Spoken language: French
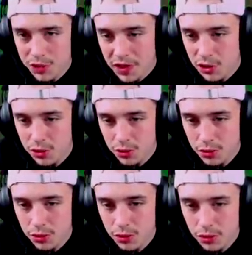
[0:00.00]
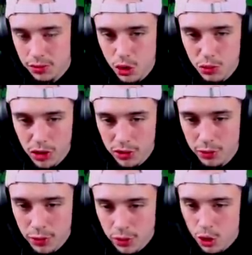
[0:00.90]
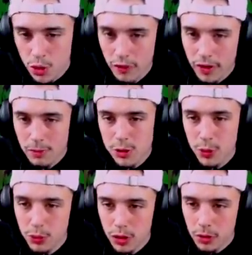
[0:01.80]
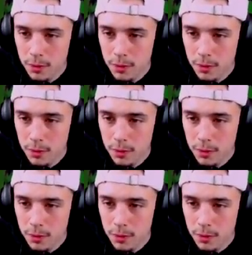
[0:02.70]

Faut que je fasse du... du bois et tout. Du coup, on va faire un petit peu de bois